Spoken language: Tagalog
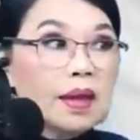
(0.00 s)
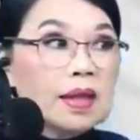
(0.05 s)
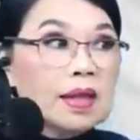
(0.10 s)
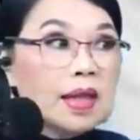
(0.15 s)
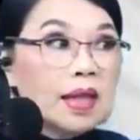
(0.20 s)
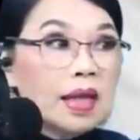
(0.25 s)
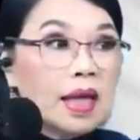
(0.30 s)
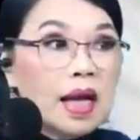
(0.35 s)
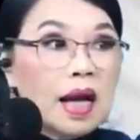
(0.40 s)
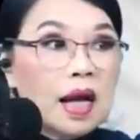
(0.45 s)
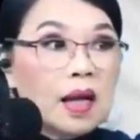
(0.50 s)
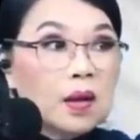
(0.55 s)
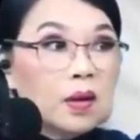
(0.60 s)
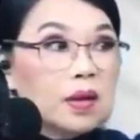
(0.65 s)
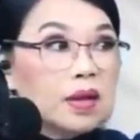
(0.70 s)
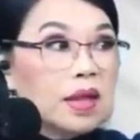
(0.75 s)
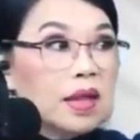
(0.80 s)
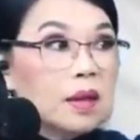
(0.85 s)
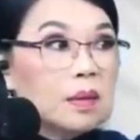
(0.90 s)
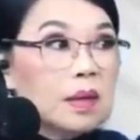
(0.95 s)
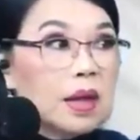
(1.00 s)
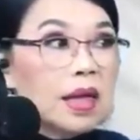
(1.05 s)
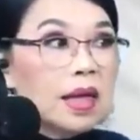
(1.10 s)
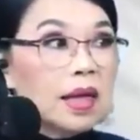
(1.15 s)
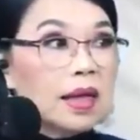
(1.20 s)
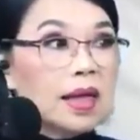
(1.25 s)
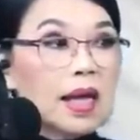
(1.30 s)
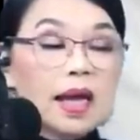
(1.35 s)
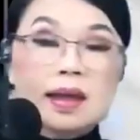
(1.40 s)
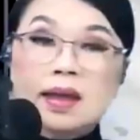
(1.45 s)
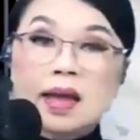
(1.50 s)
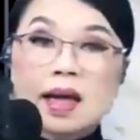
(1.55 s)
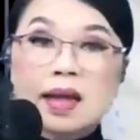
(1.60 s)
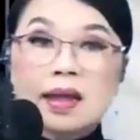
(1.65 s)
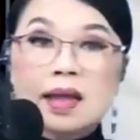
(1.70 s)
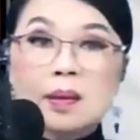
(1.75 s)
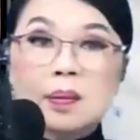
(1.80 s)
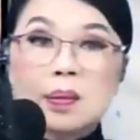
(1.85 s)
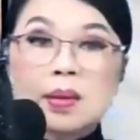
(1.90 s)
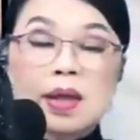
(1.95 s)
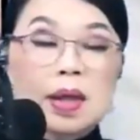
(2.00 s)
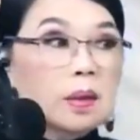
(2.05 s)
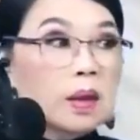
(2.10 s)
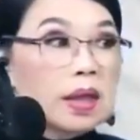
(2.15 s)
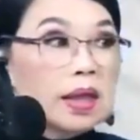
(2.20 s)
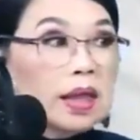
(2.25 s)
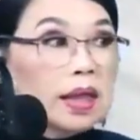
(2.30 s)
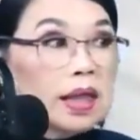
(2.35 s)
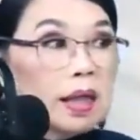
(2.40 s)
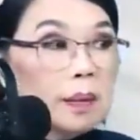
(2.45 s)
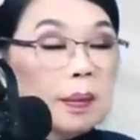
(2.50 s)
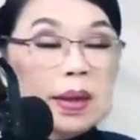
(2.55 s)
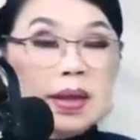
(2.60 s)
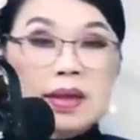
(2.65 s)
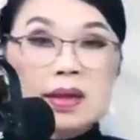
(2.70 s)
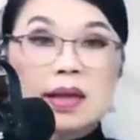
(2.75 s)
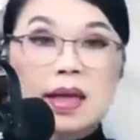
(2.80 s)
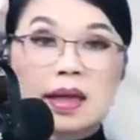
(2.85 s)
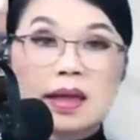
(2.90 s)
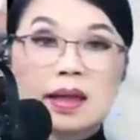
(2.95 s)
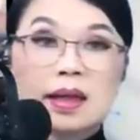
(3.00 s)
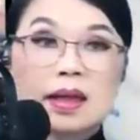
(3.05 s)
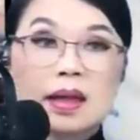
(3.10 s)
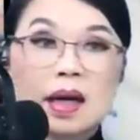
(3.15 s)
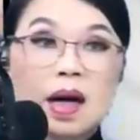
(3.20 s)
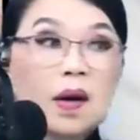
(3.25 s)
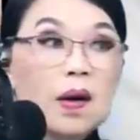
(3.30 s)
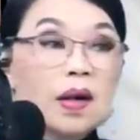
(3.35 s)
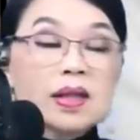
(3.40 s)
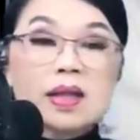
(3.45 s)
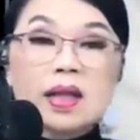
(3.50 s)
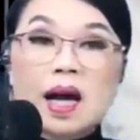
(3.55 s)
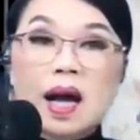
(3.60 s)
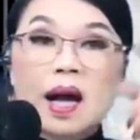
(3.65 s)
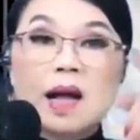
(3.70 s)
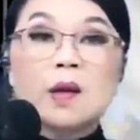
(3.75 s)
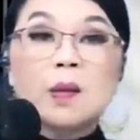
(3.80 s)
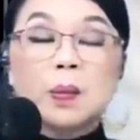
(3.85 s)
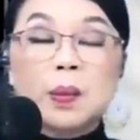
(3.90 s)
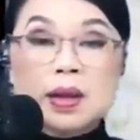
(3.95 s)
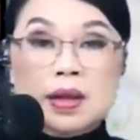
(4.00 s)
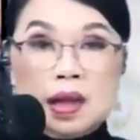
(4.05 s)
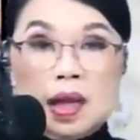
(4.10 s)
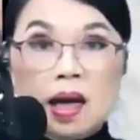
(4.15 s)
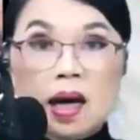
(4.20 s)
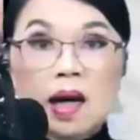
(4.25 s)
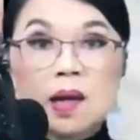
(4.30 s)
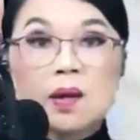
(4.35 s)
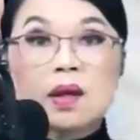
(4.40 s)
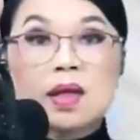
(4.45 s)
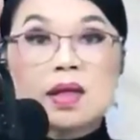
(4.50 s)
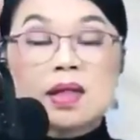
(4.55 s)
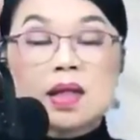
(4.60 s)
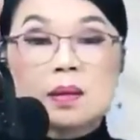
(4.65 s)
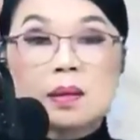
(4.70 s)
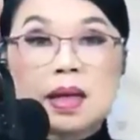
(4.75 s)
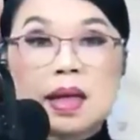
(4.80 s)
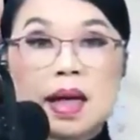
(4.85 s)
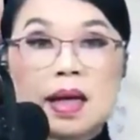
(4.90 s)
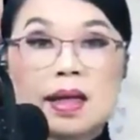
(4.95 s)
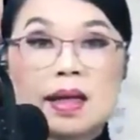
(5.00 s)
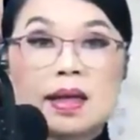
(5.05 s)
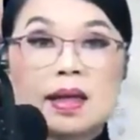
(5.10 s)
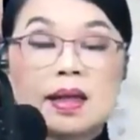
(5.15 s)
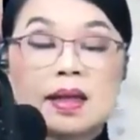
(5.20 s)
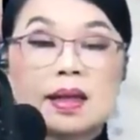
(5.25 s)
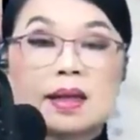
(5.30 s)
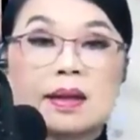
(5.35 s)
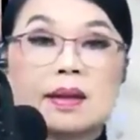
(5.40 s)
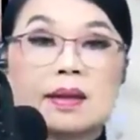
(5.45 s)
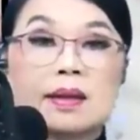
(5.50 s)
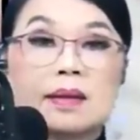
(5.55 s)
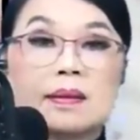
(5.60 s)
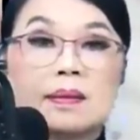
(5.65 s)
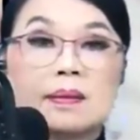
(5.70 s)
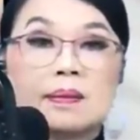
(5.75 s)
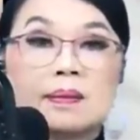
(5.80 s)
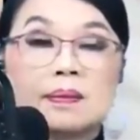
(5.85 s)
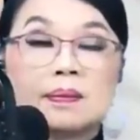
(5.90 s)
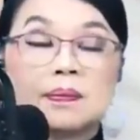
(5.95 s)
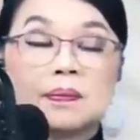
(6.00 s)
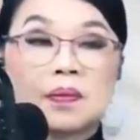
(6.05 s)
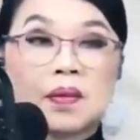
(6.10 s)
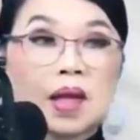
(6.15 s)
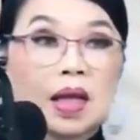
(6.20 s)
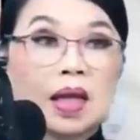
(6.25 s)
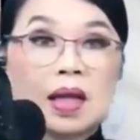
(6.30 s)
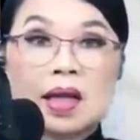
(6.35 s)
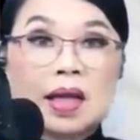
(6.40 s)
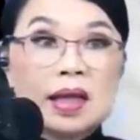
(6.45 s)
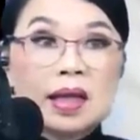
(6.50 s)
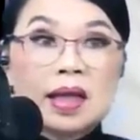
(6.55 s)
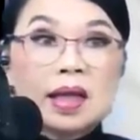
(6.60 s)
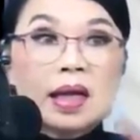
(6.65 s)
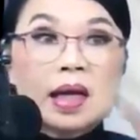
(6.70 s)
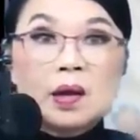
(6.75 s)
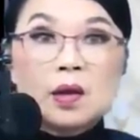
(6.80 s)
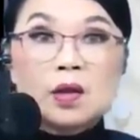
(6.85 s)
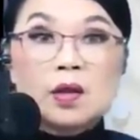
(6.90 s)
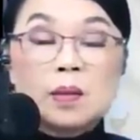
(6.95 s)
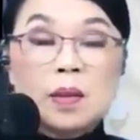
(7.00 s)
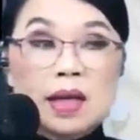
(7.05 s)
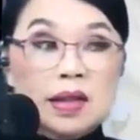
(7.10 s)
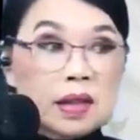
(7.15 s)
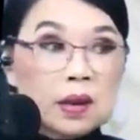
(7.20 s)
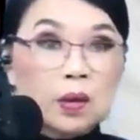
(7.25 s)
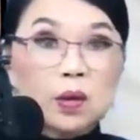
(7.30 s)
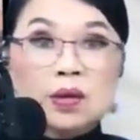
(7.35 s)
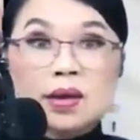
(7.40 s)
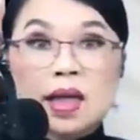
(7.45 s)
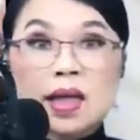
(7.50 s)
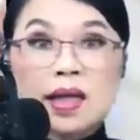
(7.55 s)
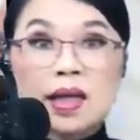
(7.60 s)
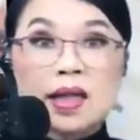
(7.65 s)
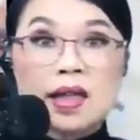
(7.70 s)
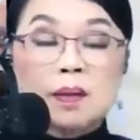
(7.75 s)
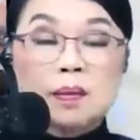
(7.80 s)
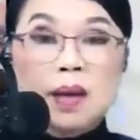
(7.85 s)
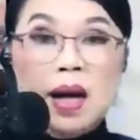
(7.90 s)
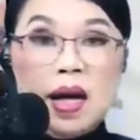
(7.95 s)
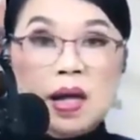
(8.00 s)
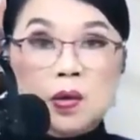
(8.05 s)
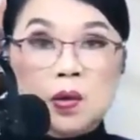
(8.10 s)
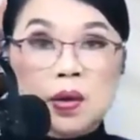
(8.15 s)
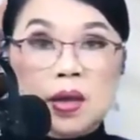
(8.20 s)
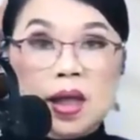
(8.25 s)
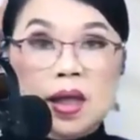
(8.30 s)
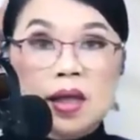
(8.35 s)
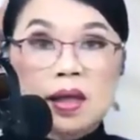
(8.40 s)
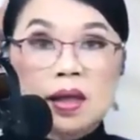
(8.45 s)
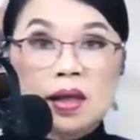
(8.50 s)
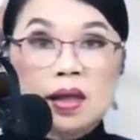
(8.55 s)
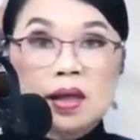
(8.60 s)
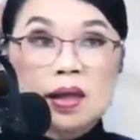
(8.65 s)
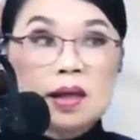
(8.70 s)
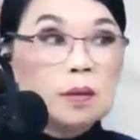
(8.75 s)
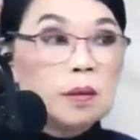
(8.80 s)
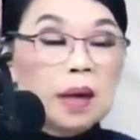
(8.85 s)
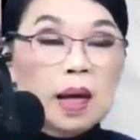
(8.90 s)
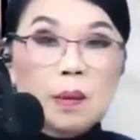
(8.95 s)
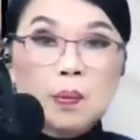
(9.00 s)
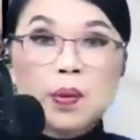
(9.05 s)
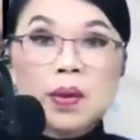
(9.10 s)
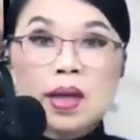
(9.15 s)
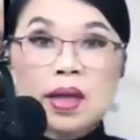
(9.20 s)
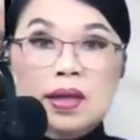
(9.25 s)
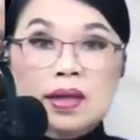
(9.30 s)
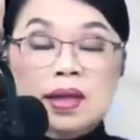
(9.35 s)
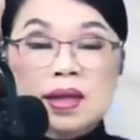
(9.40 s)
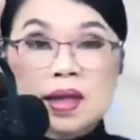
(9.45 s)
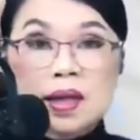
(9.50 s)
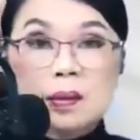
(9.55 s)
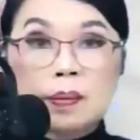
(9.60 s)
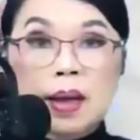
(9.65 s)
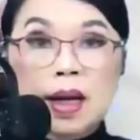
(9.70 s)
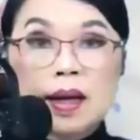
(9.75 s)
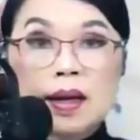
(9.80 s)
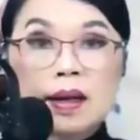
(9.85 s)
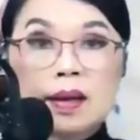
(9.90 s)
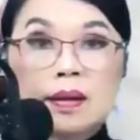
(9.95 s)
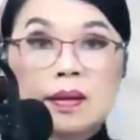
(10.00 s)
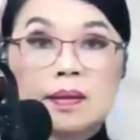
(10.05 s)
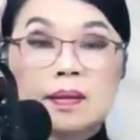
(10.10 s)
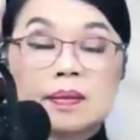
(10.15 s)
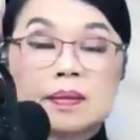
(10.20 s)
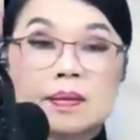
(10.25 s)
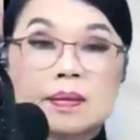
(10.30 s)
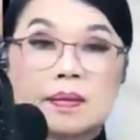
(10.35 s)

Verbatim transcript: Sila ano GMA lang yata ang nag, nag, naglabas niyan. Oo, oh, ah, at saka ano pa, saka yung SMNI. Mm. Hindi kayo sumasagot dyan, hindi ba, Asuren? Yung mga pulis, hindi ba?